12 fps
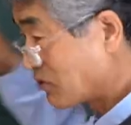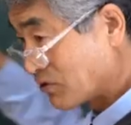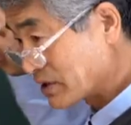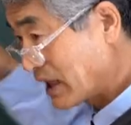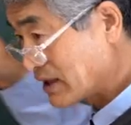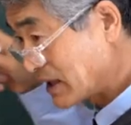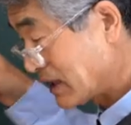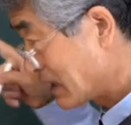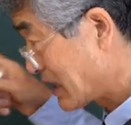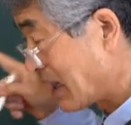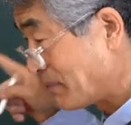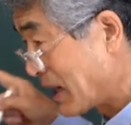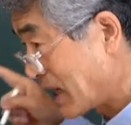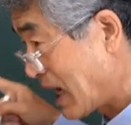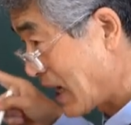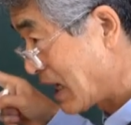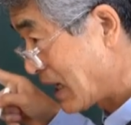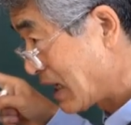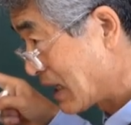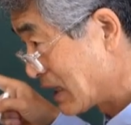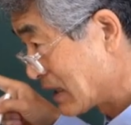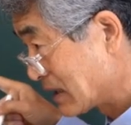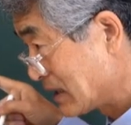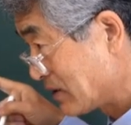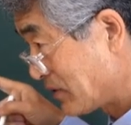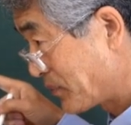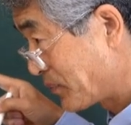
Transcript: 공장이잖아, 이 가마가. 그죠?